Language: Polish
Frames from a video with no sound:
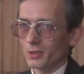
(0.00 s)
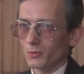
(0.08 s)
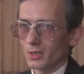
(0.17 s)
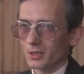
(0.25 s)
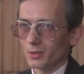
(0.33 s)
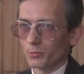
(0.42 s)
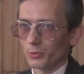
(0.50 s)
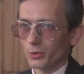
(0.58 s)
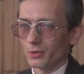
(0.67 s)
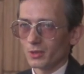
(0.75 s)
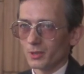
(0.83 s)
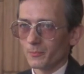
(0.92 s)
są
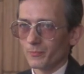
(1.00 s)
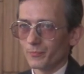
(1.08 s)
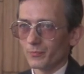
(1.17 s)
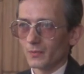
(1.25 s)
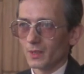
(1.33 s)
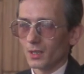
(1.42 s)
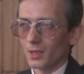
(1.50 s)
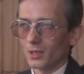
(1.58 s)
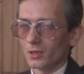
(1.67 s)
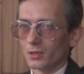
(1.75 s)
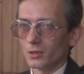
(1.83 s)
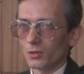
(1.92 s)
następujące.
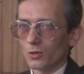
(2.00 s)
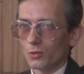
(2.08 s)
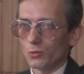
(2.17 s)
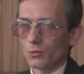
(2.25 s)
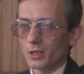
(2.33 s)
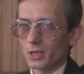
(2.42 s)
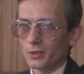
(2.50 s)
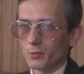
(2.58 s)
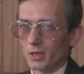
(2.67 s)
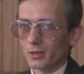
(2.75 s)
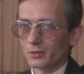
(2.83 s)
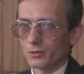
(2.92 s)
Yy, ogólna
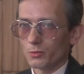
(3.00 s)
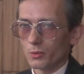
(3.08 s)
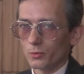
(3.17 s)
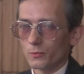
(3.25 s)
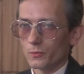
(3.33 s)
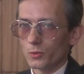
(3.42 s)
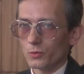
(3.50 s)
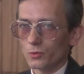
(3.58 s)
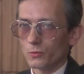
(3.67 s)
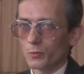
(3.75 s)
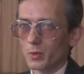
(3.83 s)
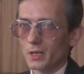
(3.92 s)
liczba członków
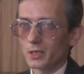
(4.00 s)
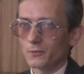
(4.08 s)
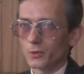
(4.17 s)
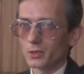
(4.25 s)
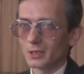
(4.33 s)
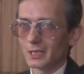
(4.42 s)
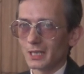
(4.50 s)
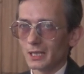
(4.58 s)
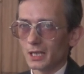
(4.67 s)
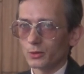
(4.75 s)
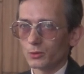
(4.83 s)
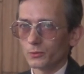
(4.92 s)
związku wybiera swoich
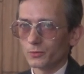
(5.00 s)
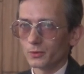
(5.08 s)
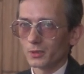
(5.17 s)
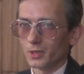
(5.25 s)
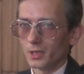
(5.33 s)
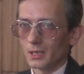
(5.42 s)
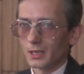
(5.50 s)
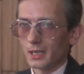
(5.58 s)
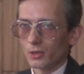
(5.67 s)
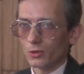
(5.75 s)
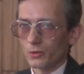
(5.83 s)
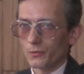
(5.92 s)
delegatów
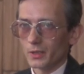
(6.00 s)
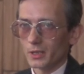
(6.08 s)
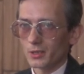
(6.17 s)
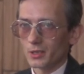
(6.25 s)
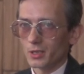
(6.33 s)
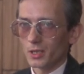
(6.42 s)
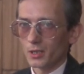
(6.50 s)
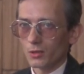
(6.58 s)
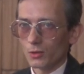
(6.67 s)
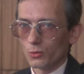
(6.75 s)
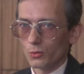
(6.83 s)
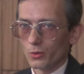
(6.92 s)
na konferencję
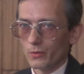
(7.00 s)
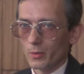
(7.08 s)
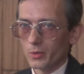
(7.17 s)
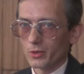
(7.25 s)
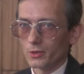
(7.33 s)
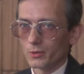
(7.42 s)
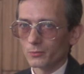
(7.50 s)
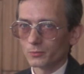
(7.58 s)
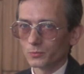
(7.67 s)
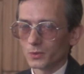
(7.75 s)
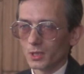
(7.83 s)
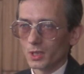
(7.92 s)
ogólnofabryczną.
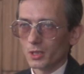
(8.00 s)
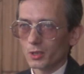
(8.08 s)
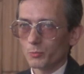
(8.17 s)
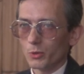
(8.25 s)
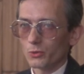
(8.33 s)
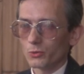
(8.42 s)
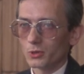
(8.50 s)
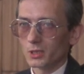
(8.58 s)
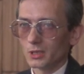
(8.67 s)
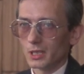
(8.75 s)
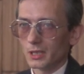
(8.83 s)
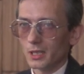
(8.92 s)
Spośród
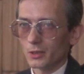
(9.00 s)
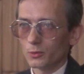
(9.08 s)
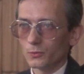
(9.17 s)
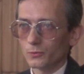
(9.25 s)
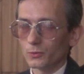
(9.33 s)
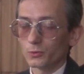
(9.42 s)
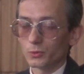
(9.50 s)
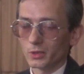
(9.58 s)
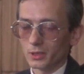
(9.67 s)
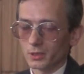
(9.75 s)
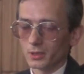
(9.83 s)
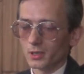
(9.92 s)
tych delegatów,
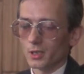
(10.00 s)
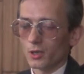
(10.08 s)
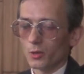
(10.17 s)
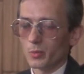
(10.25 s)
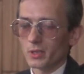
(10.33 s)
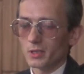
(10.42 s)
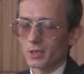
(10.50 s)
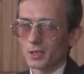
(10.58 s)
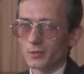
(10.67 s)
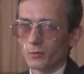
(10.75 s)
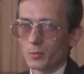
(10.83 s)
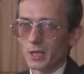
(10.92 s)
których obecnie
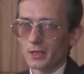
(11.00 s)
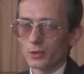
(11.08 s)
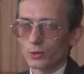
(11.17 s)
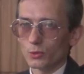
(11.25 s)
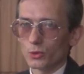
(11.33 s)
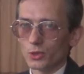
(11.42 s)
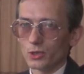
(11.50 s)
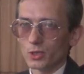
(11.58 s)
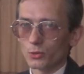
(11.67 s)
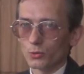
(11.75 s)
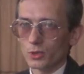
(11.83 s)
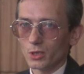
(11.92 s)
jest wybranych
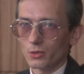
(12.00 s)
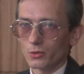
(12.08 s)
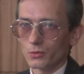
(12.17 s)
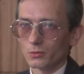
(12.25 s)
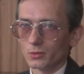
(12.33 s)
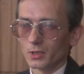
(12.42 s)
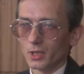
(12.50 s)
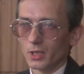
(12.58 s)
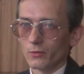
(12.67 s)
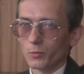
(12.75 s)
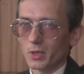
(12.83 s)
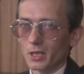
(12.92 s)
136,
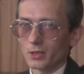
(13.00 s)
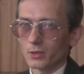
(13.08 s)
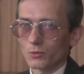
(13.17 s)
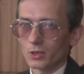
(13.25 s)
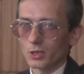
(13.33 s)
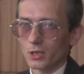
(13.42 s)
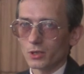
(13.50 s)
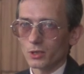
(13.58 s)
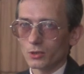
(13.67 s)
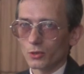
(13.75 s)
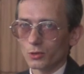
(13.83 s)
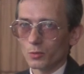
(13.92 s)
wybiera się
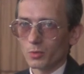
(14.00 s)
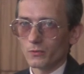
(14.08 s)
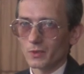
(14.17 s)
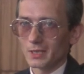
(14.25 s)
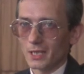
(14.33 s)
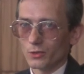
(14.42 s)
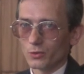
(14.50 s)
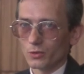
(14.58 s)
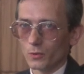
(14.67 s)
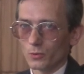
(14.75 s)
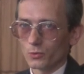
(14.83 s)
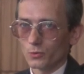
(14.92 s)
40-osobowy zarząd
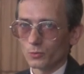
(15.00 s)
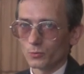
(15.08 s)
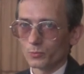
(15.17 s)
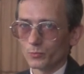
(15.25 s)
związku.